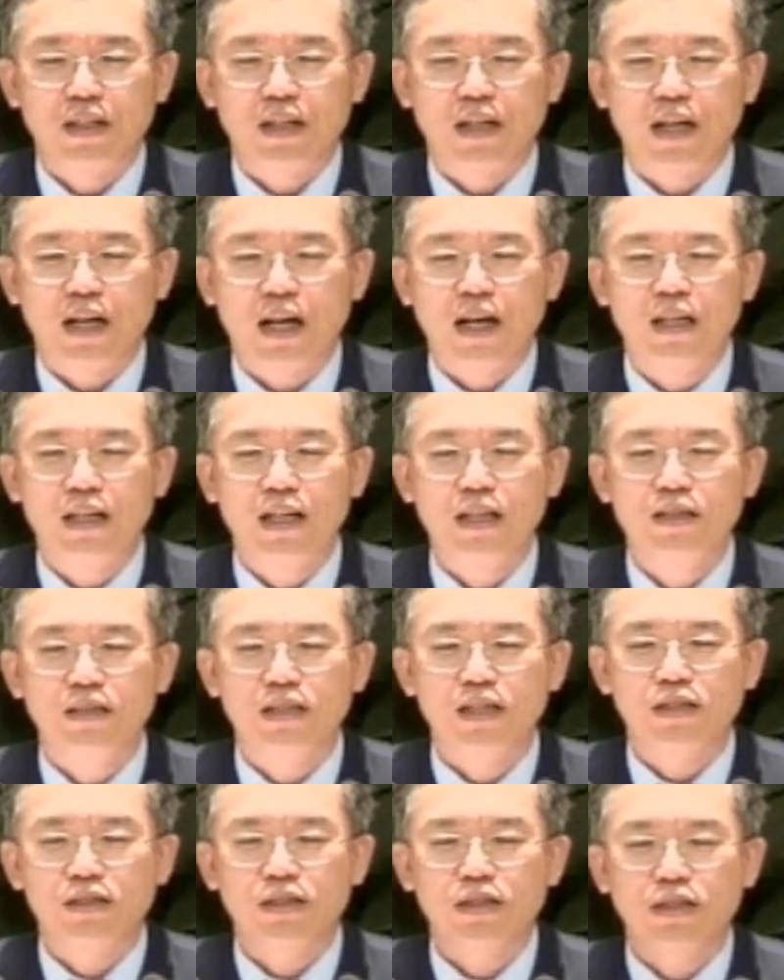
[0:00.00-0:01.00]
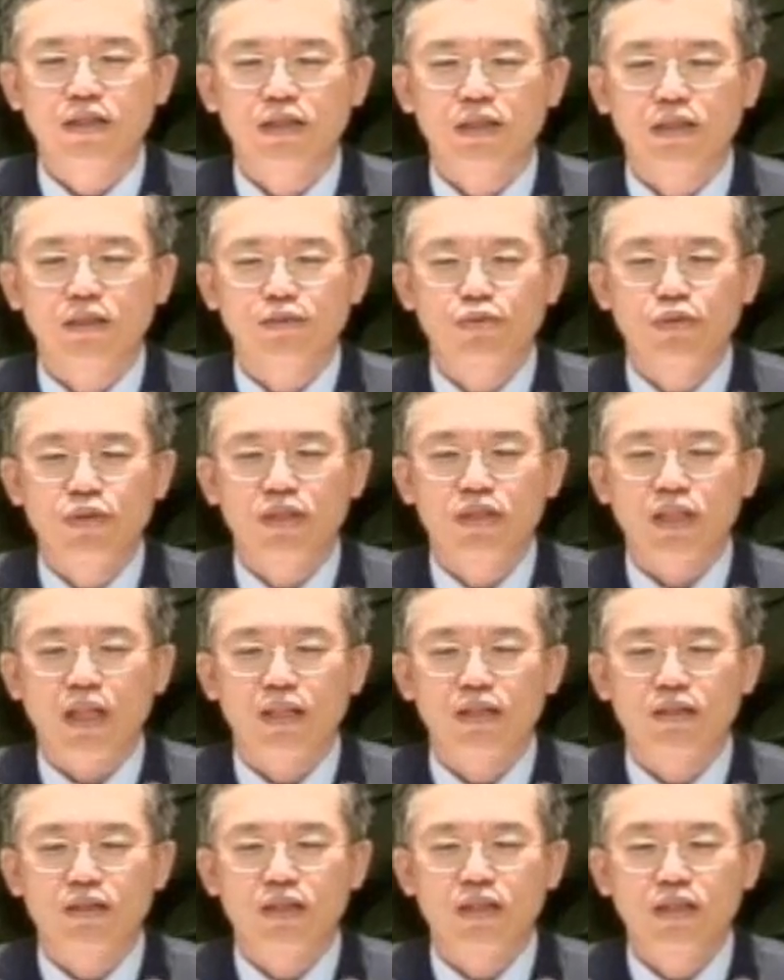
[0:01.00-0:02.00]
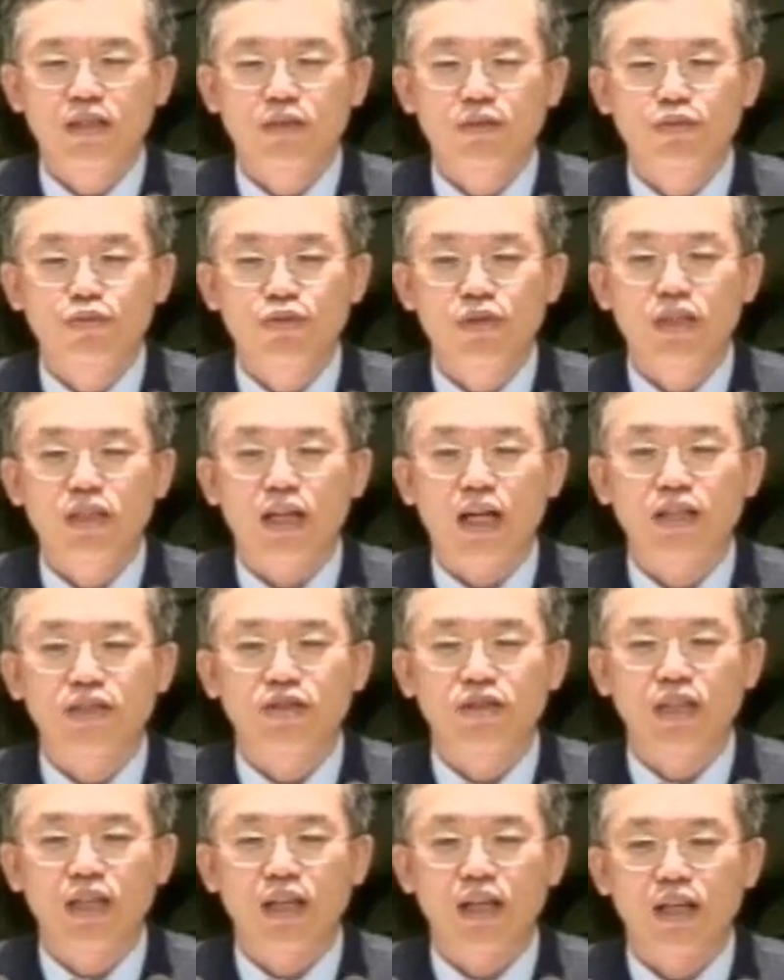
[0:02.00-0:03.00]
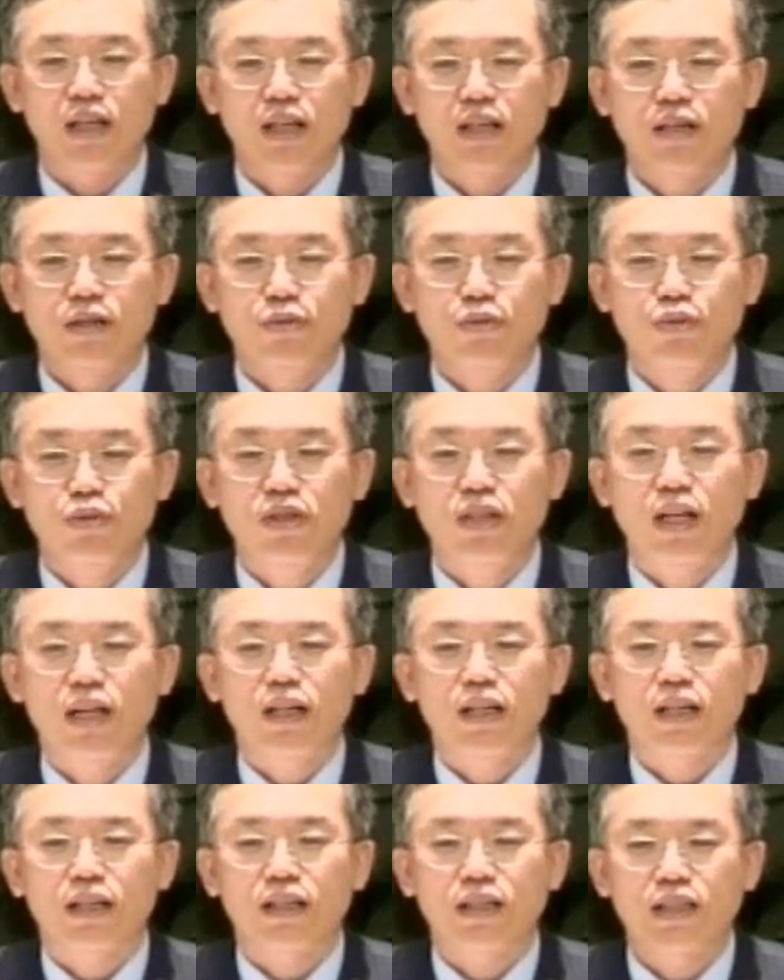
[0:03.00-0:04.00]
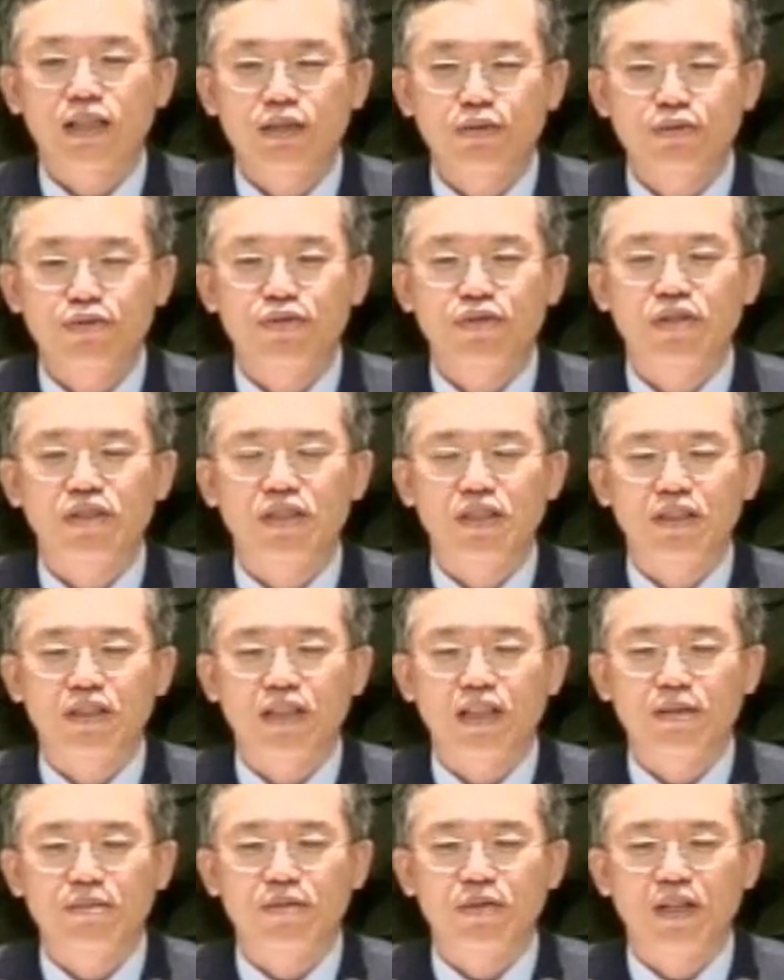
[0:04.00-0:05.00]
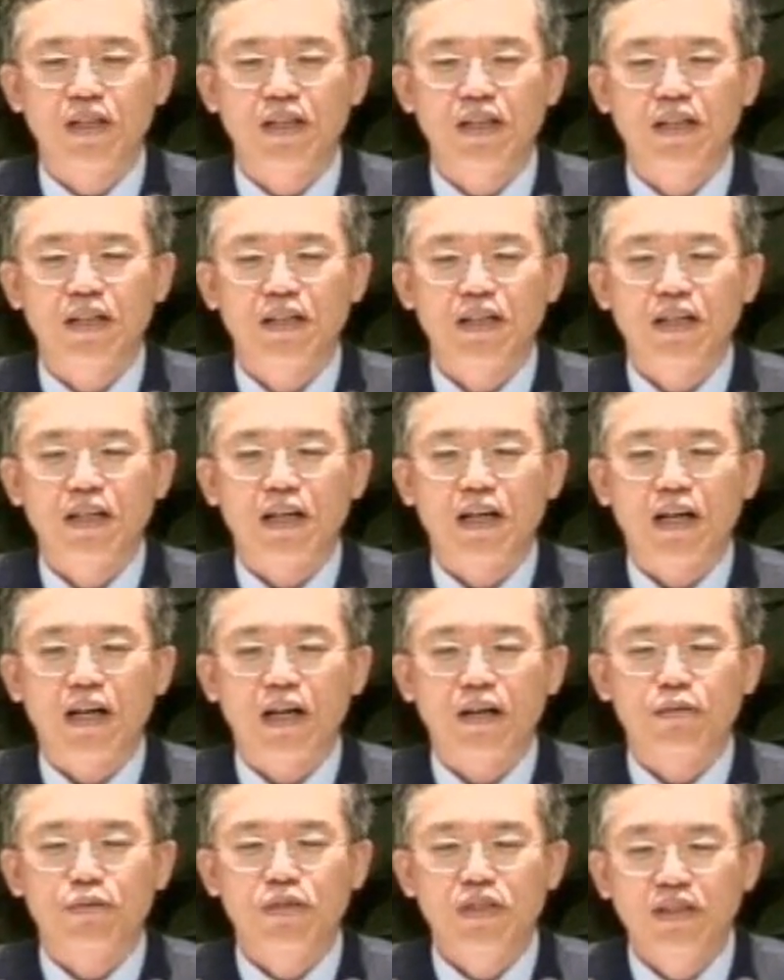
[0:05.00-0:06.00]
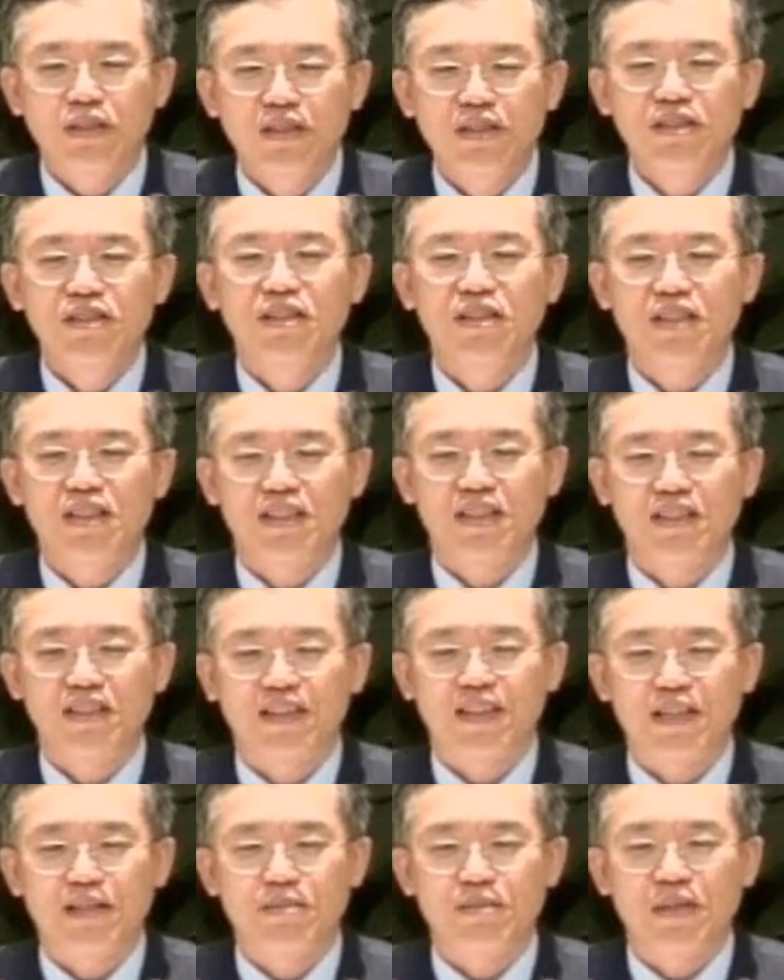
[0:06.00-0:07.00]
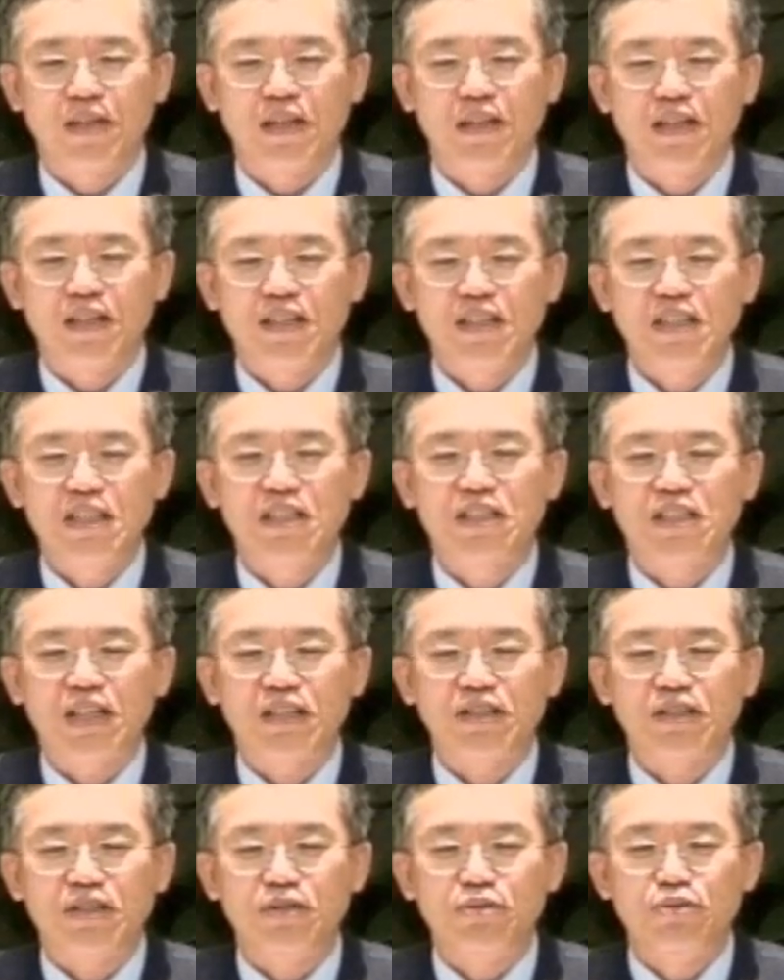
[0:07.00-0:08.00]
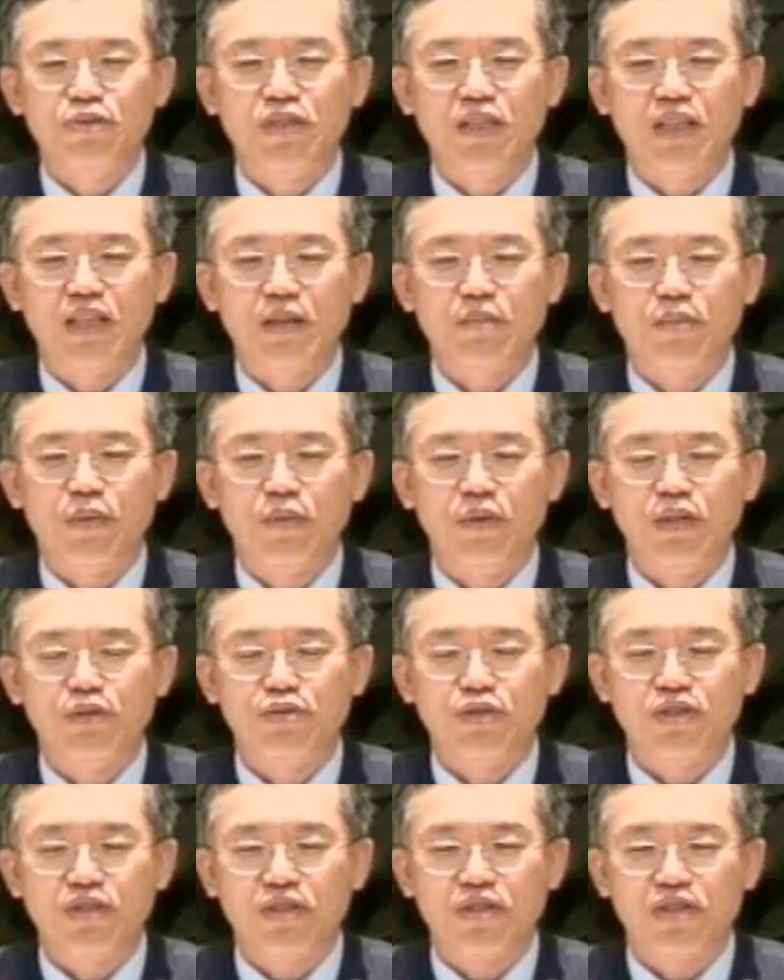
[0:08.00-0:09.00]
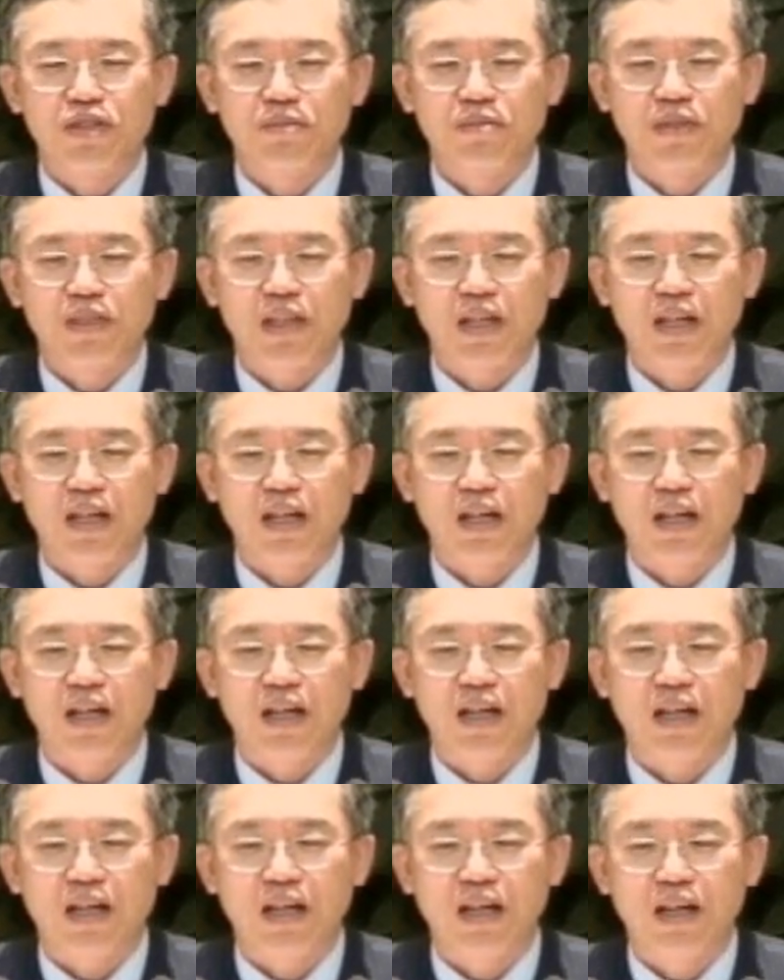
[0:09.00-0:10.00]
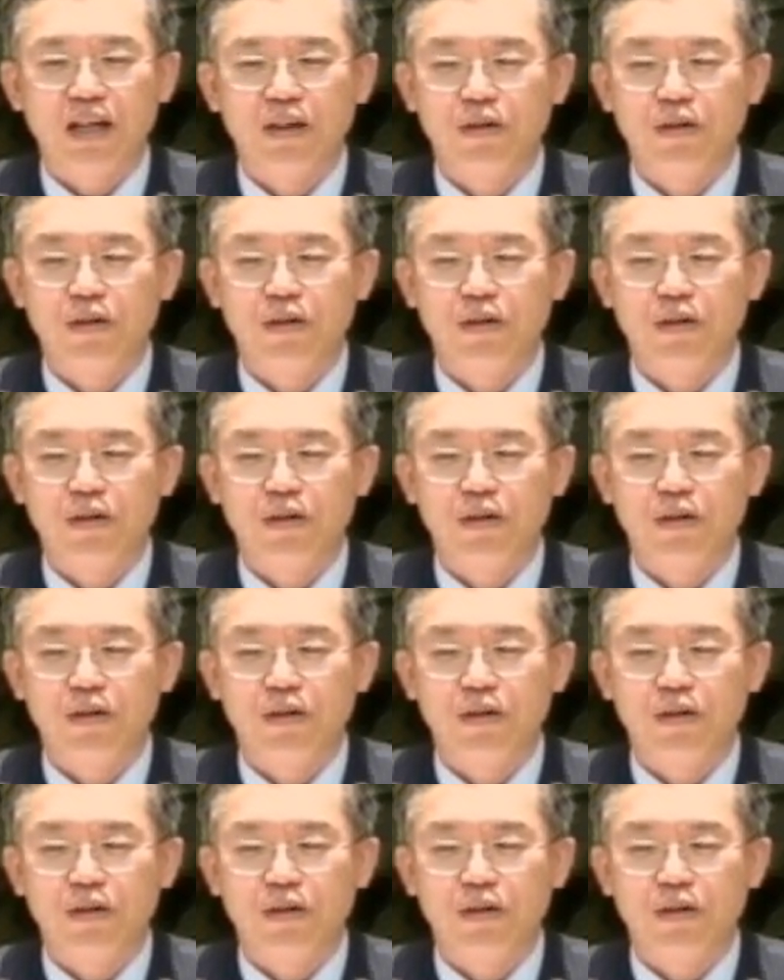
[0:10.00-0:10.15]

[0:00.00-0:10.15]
하나님께서 우리 자녀를 우리 가정에 우리가 키울 수 있기 때문에 우리 능력이 있기 때문에 이 자녀를 우리에게 보내주신 것입니다.